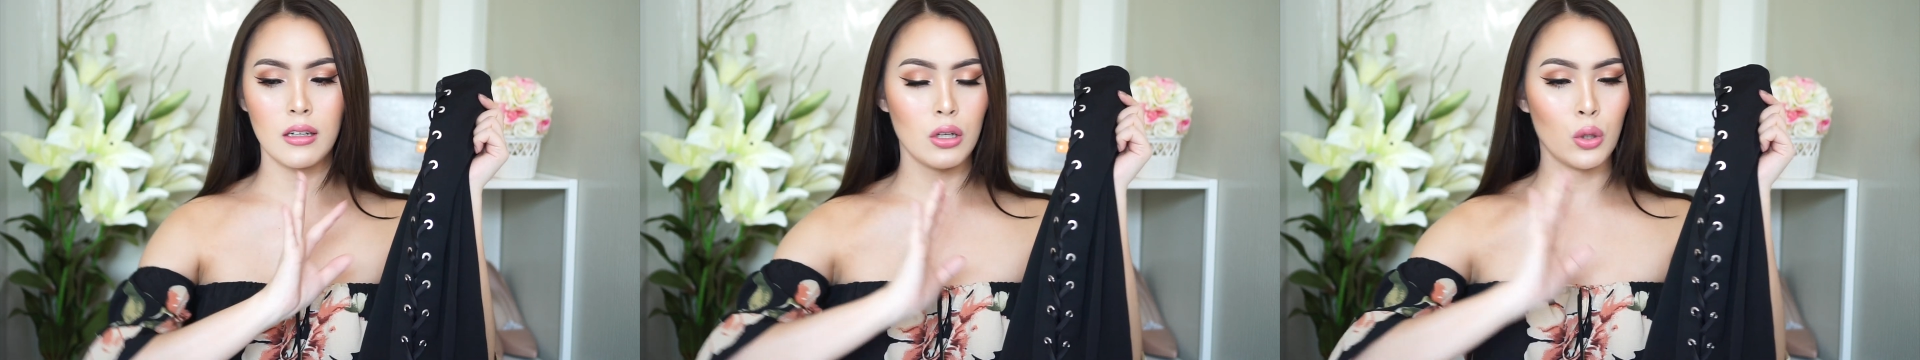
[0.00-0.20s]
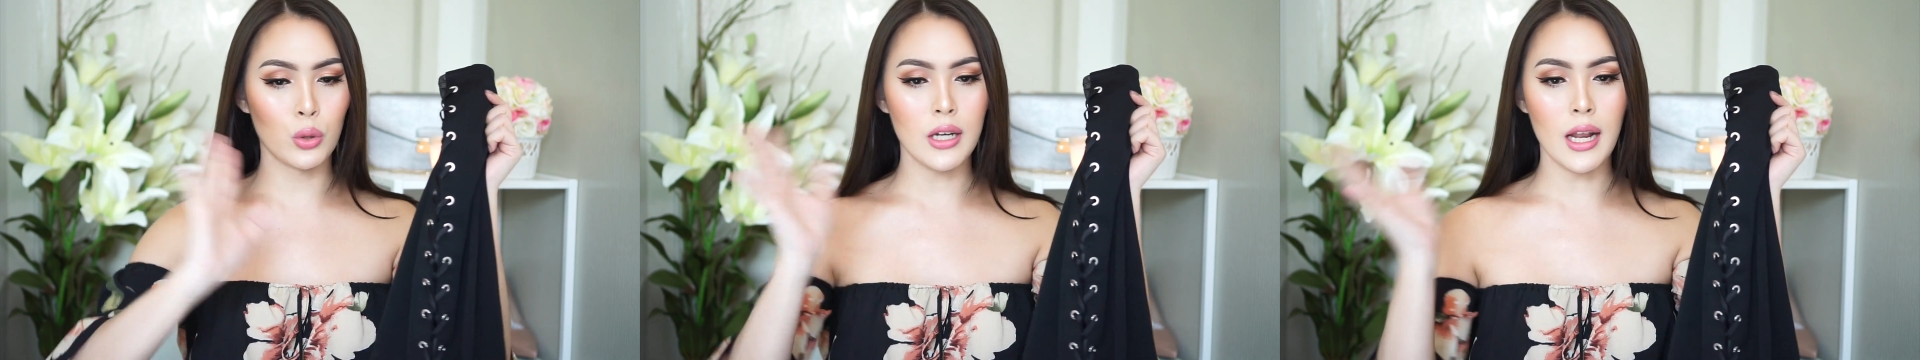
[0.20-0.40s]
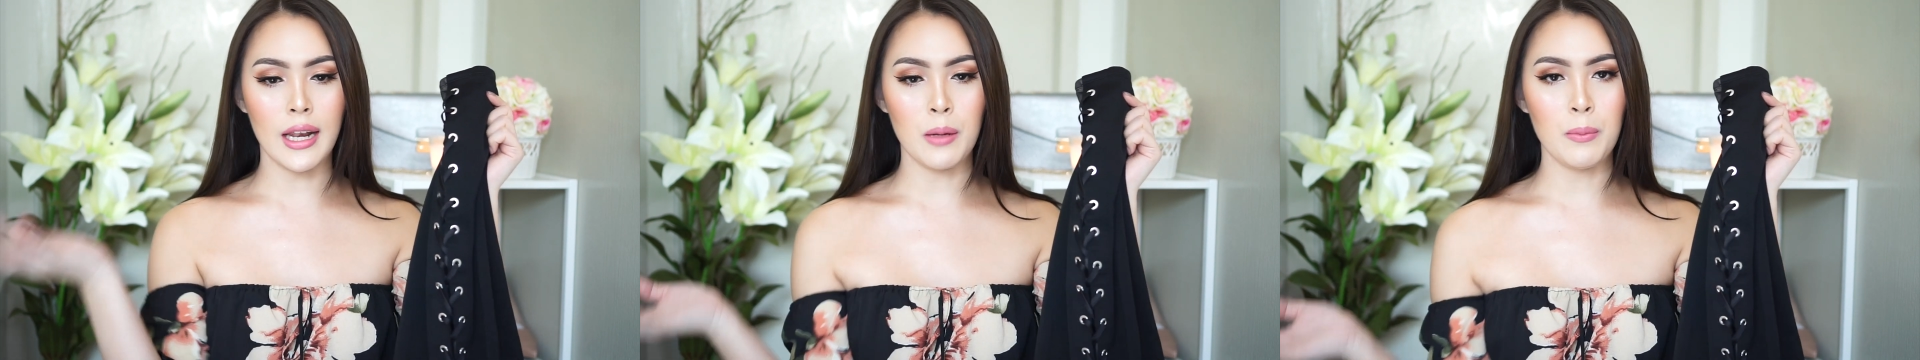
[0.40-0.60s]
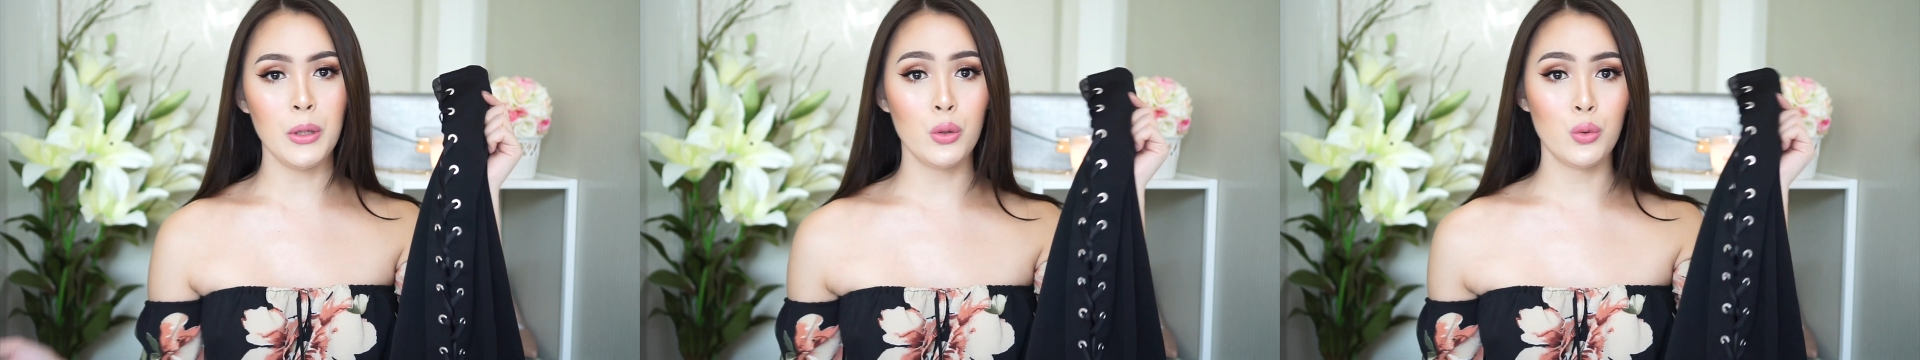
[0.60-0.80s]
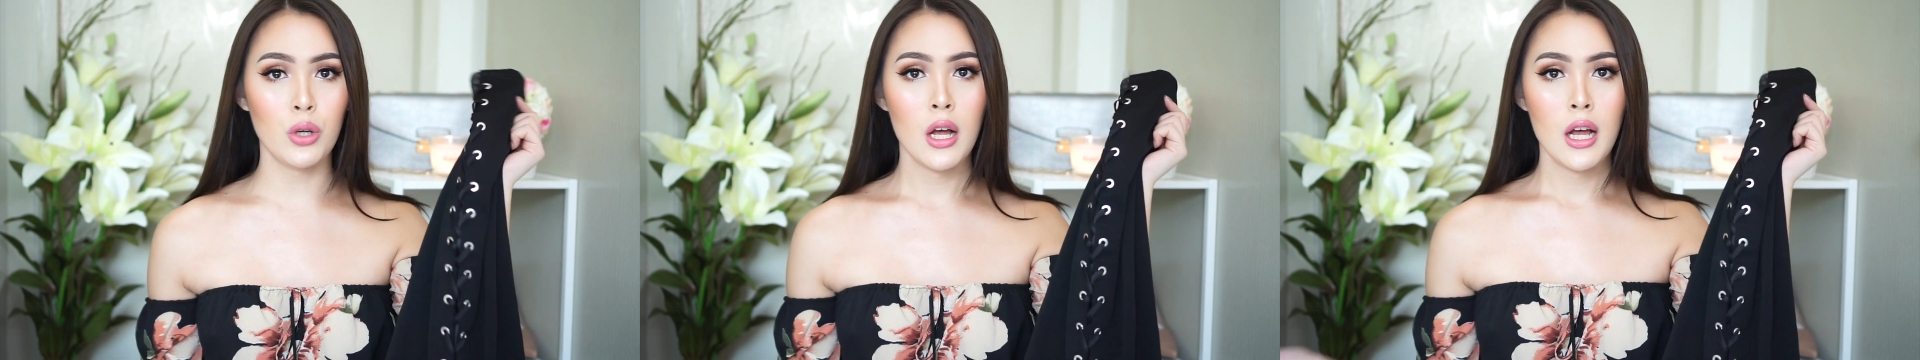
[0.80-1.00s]
ลดอะไรไม่
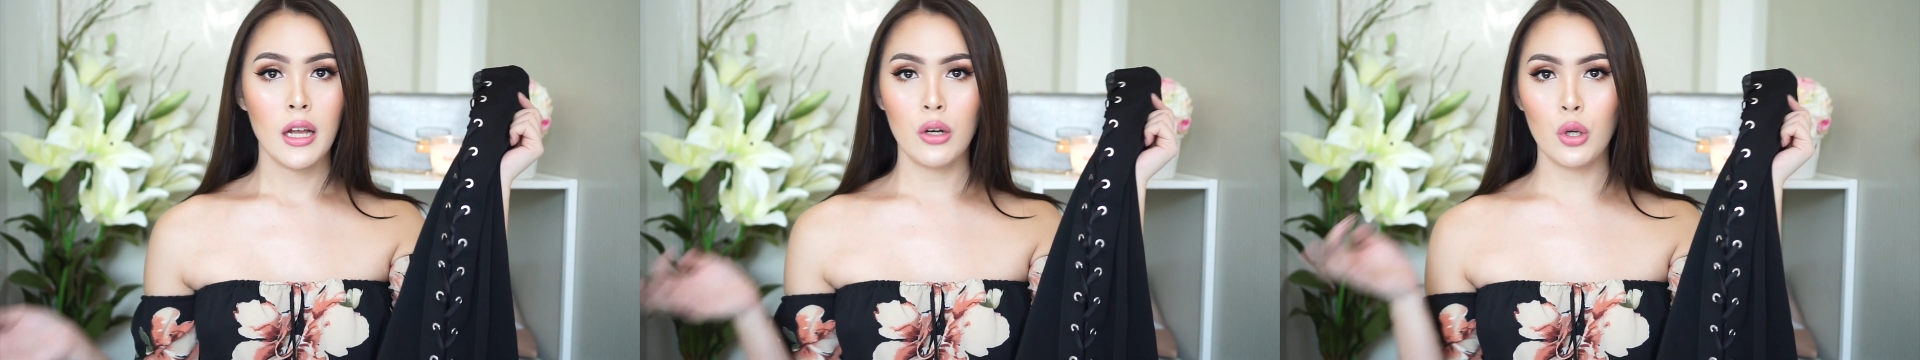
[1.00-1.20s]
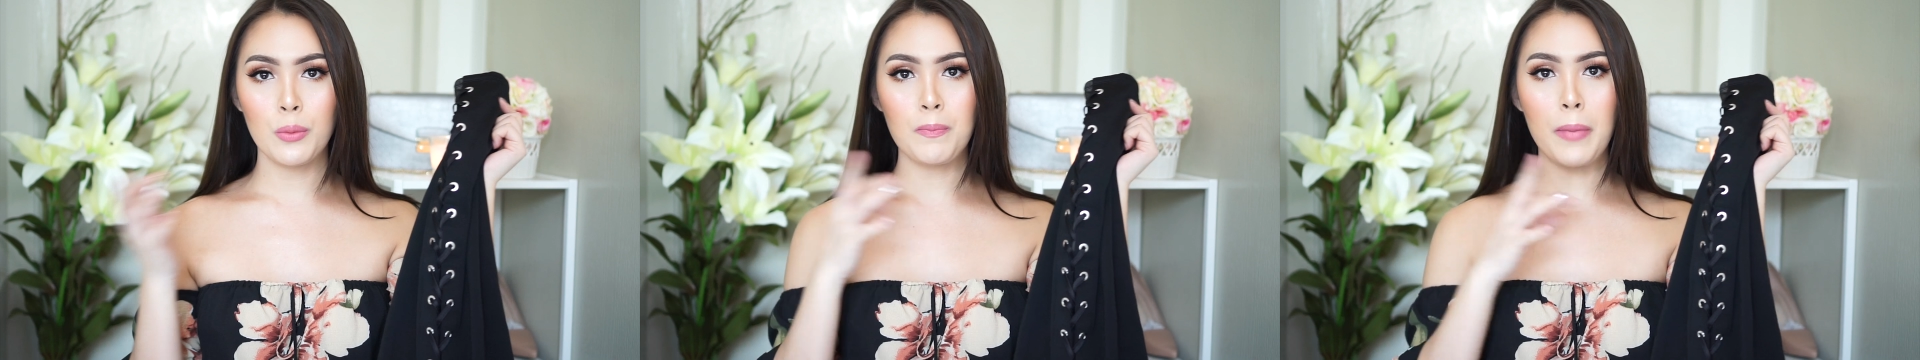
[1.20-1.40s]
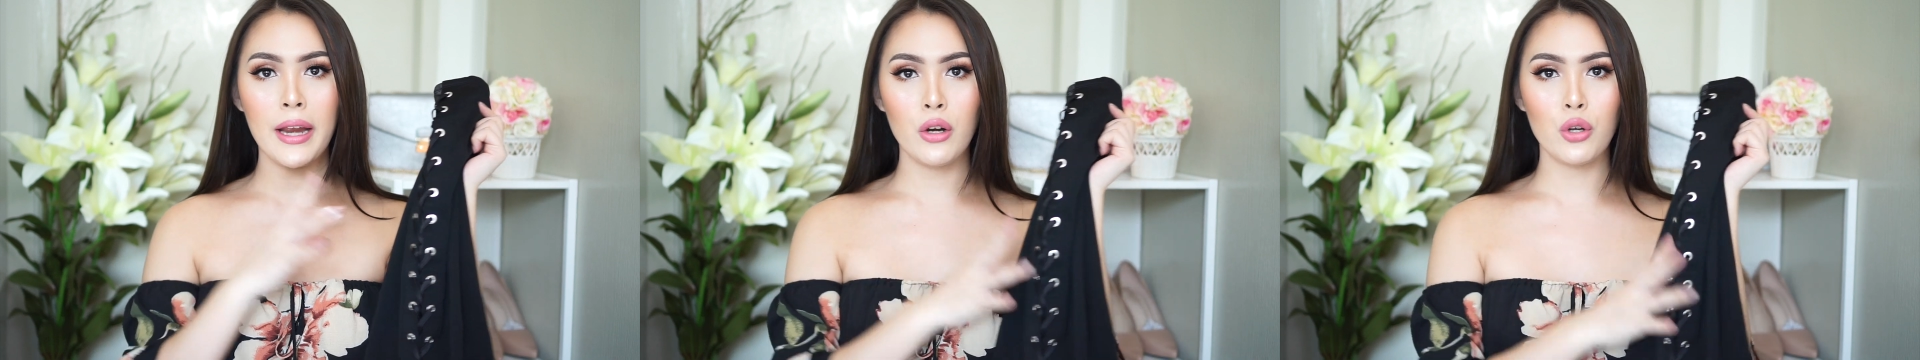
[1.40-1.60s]
รู้ลดไป